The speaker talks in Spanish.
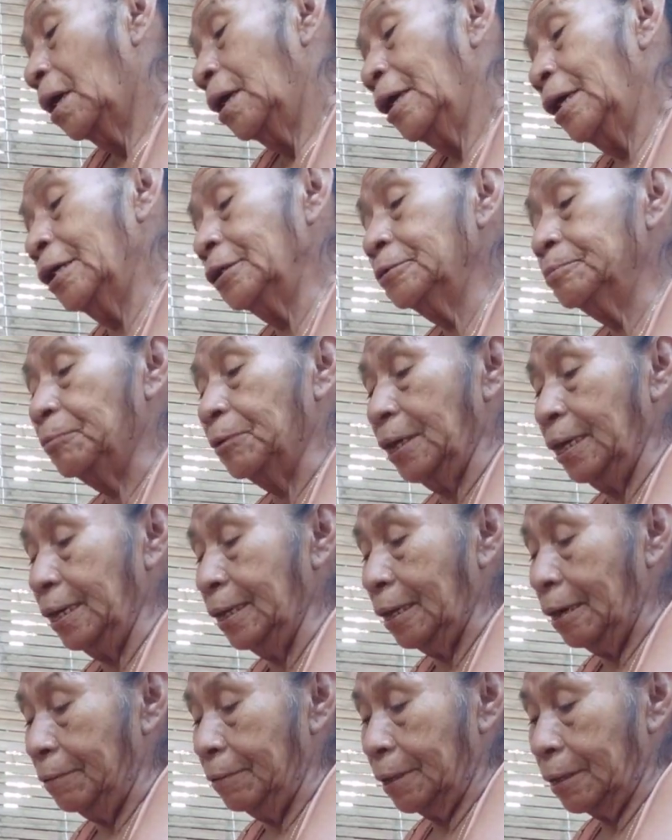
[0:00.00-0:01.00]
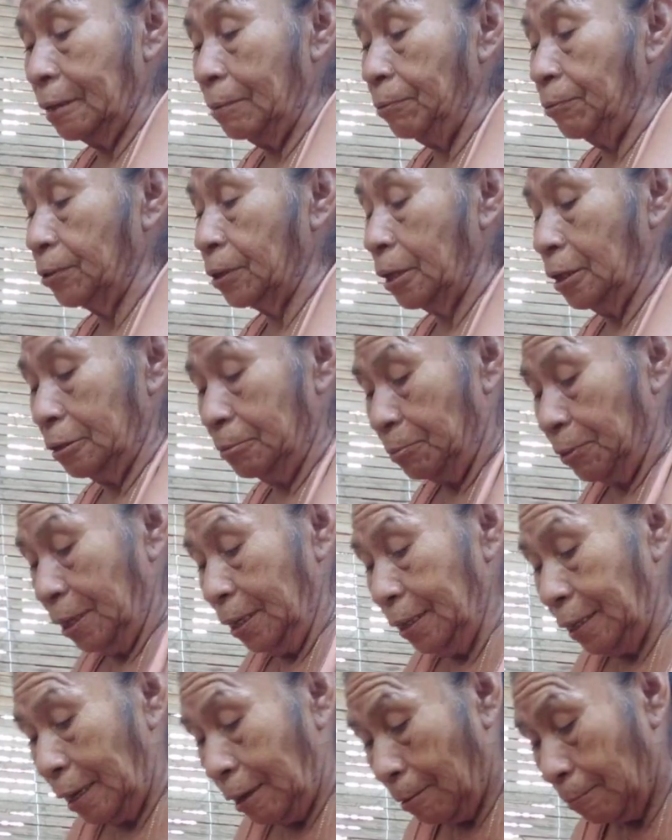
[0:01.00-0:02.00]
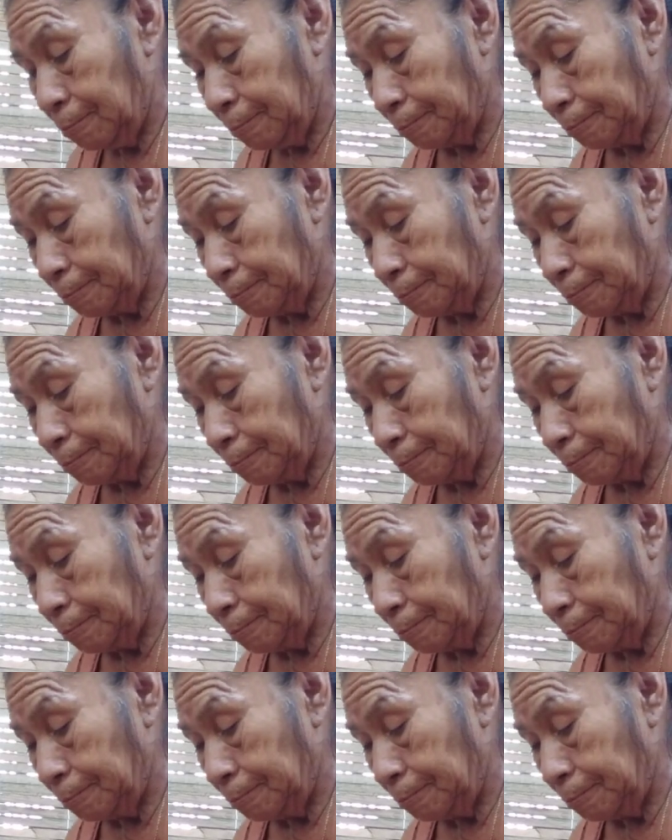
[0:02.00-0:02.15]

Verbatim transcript: Es buena, ¿verdad? Porque es buena.